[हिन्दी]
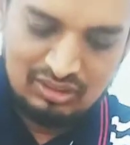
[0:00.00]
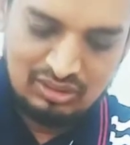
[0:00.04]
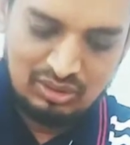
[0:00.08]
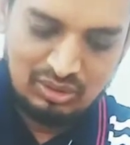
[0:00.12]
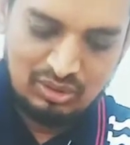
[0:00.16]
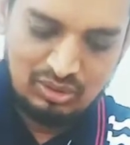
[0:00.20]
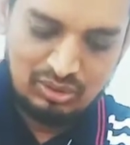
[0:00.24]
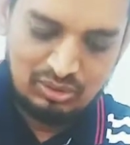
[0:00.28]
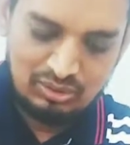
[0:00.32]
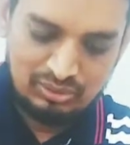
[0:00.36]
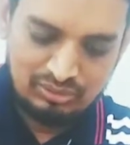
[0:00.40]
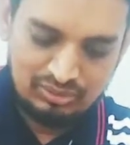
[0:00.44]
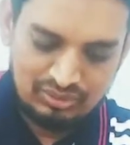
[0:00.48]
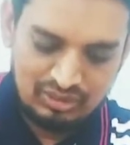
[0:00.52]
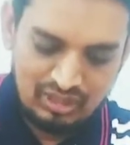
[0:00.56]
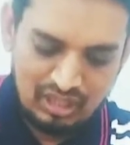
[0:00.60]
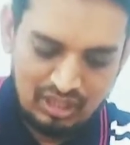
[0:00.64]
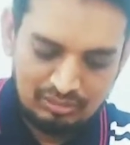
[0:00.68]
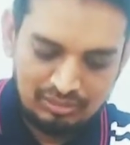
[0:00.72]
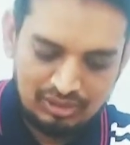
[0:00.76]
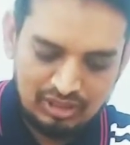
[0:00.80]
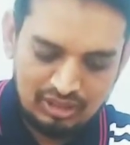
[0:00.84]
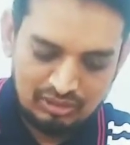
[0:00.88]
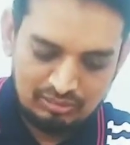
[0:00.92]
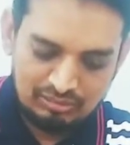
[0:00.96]
तो
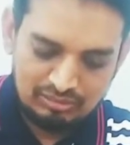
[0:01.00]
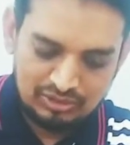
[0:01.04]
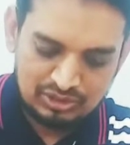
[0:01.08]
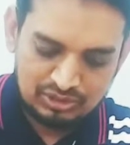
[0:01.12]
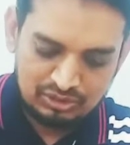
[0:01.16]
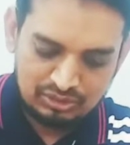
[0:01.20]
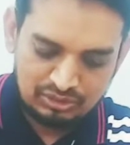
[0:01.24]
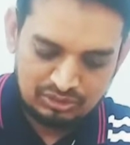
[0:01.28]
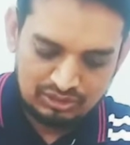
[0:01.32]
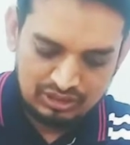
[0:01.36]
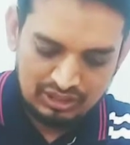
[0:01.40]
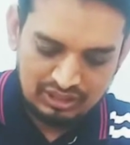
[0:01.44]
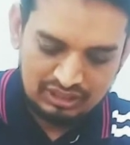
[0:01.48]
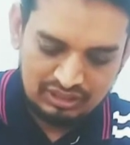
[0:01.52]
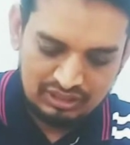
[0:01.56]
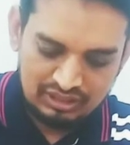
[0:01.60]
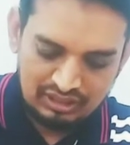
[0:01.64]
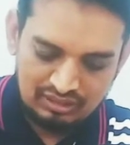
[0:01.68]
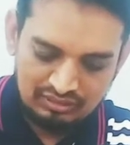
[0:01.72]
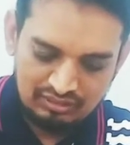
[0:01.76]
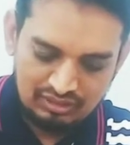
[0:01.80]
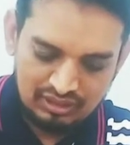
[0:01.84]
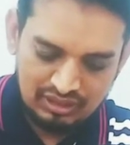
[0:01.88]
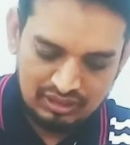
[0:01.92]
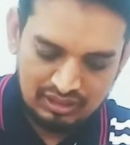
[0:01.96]
अभी हम इसको ट्राई
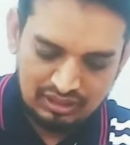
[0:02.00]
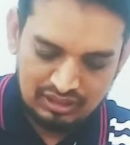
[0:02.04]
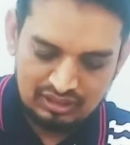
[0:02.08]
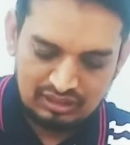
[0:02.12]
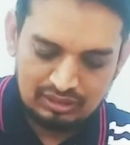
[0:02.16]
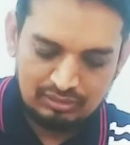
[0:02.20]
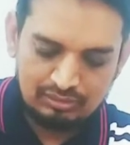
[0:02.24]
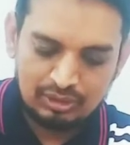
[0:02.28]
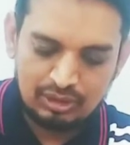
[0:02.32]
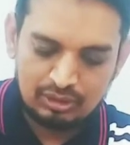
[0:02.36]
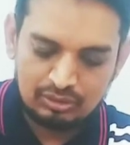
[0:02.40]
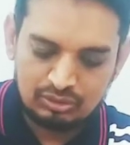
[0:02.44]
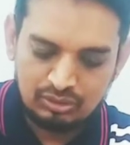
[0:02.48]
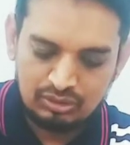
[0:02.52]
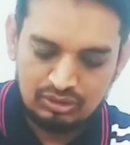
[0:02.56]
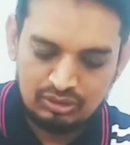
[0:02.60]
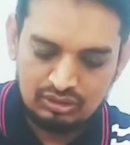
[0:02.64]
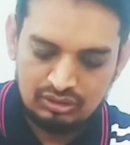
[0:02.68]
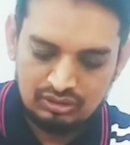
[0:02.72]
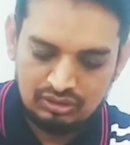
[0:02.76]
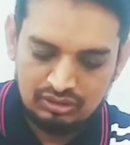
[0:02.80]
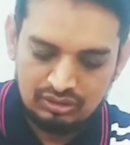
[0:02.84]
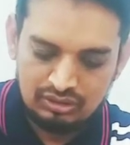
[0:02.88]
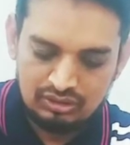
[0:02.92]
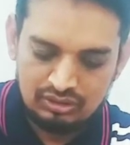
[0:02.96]
करने वाले हैं ये बिल्कुल
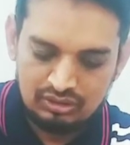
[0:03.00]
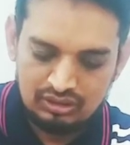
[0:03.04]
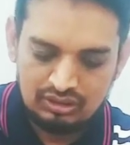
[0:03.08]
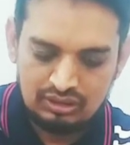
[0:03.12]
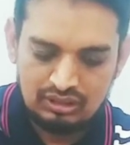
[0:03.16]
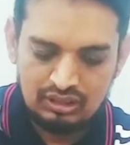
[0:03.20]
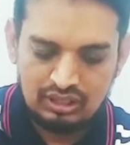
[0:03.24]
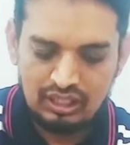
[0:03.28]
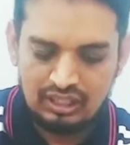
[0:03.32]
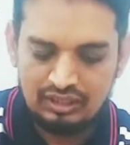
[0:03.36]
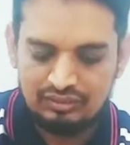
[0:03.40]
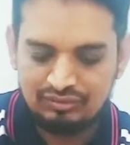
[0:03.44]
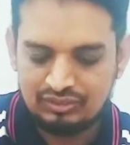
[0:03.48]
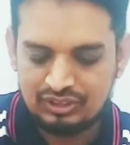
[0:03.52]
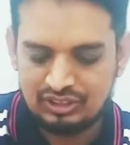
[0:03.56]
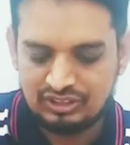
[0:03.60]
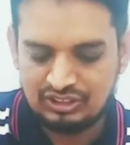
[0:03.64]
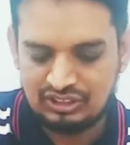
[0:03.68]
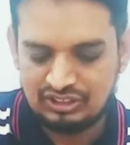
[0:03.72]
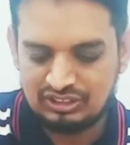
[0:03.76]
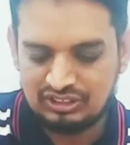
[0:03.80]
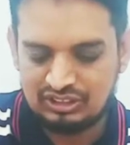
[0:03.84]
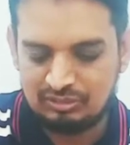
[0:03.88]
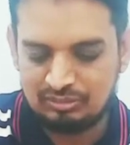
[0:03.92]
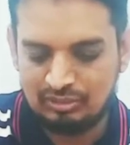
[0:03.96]
लाइव
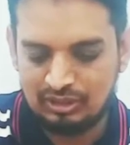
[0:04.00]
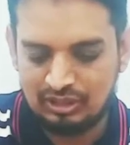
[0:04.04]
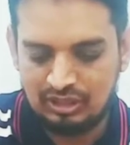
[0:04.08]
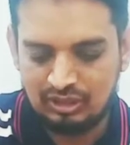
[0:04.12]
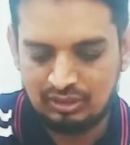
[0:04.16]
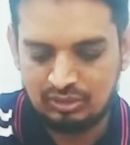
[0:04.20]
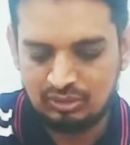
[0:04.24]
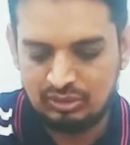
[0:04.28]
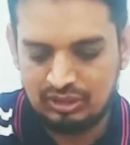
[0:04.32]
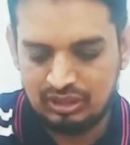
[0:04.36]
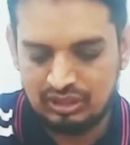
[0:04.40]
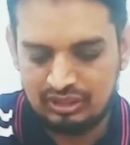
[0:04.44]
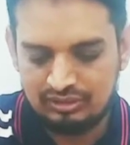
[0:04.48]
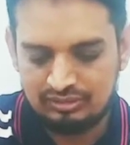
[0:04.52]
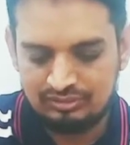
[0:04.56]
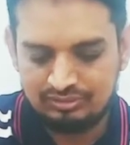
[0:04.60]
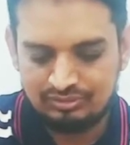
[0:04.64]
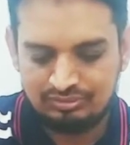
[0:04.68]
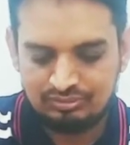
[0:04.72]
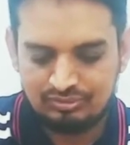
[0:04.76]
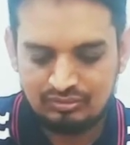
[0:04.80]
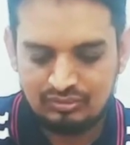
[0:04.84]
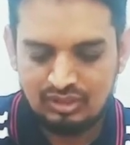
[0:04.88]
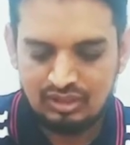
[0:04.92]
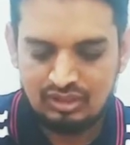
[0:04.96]
किचन से बना हुआ
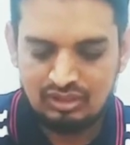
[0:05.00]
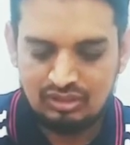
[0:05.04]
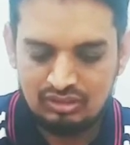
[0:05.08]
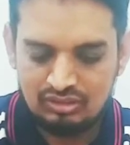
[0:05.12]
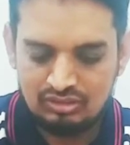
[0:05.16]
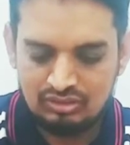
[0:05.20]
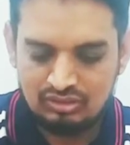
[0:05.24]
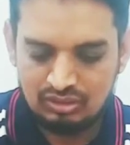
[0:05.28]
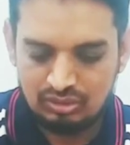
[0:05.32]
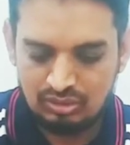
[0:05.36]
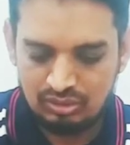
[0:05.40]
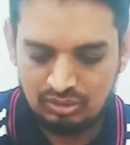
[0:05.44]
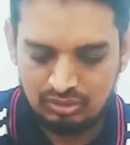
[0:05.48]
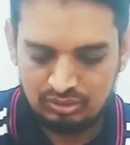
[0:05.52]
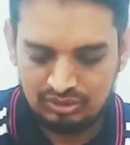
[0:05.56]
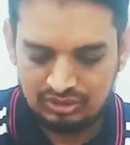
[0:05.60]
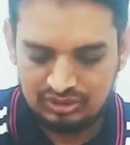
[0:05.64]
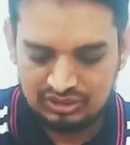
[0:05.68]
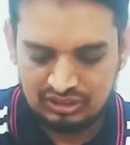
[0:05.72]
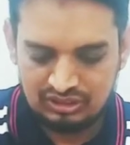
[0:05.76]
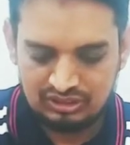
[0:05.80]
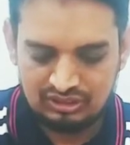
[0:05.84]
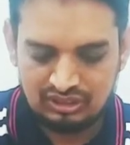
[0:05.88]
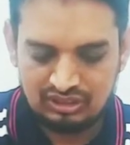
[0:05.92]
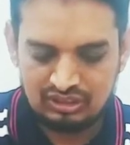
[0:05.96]
है तो
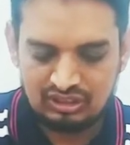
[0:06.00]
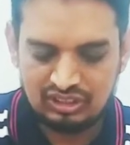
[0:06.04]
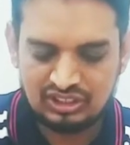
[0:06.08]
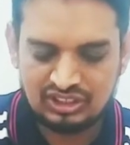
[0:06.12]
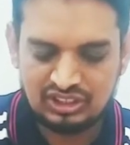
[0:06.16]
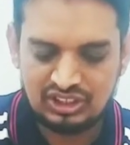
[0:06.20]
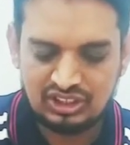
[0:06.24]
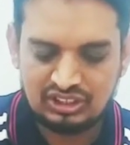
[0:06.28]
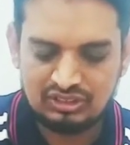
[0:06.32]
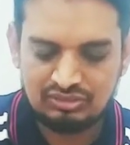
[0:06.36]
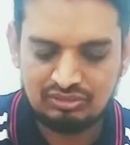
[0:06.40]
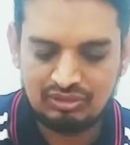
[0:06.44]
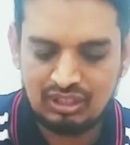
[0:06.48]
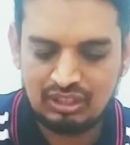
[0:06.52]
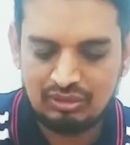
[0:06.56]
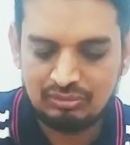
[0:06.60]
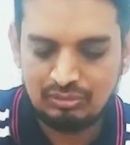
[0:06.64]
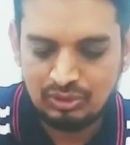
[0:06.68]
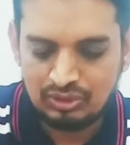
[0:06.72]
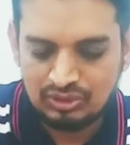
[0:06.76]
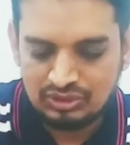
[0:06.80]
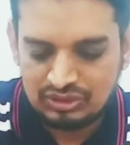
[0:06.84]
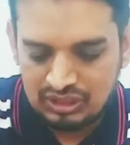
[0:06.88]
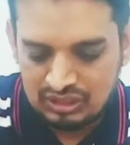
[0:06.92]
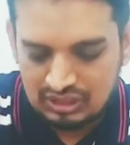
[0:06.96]
इसके अंदर रेशेज़ वगैरह
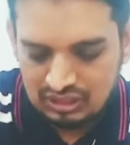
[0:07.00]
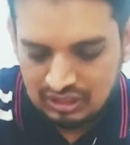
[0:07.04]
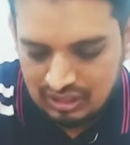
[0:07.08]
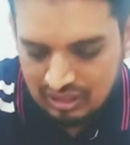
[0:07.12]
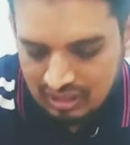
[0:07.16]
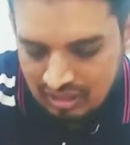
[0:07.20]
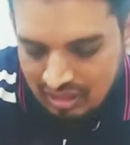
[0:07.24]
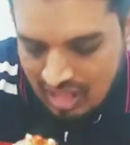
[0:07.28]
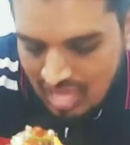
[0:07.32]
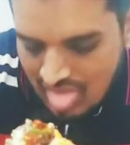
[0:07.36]
बहुत ज़्यादा हैं